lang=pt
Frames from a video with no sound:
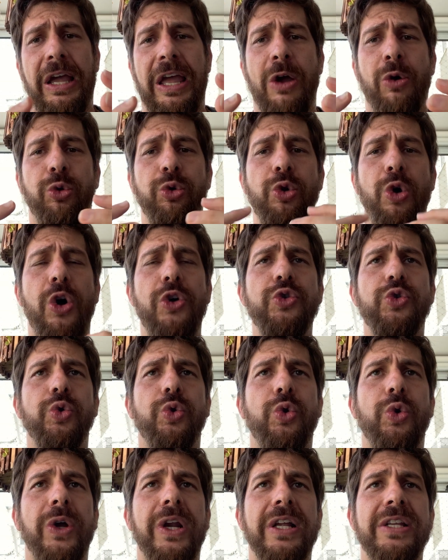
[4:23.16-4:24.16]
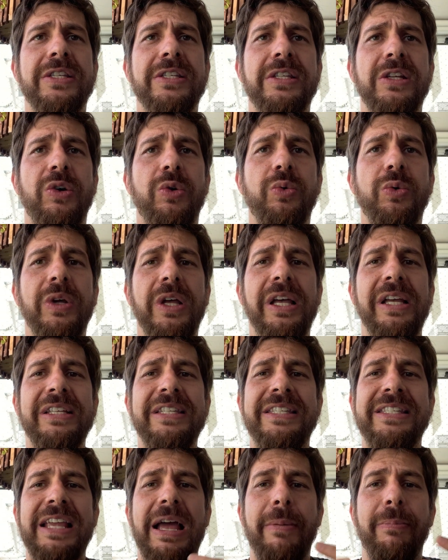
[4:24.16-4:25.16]
É o nosso coração
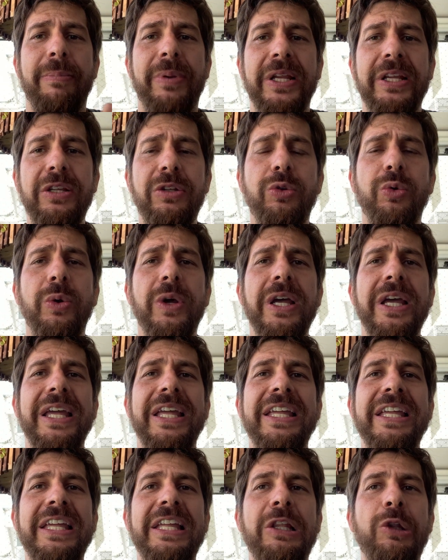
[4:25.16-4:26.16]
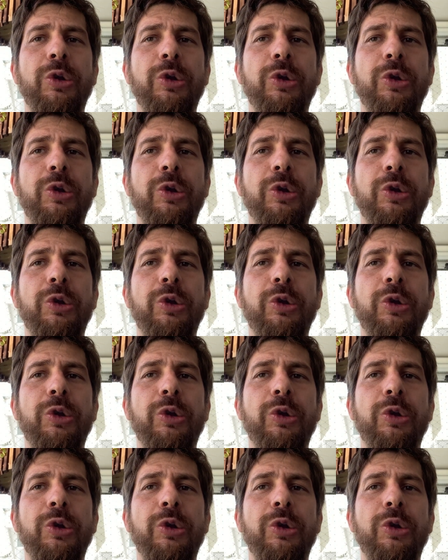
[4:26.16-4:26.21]
se abrindo e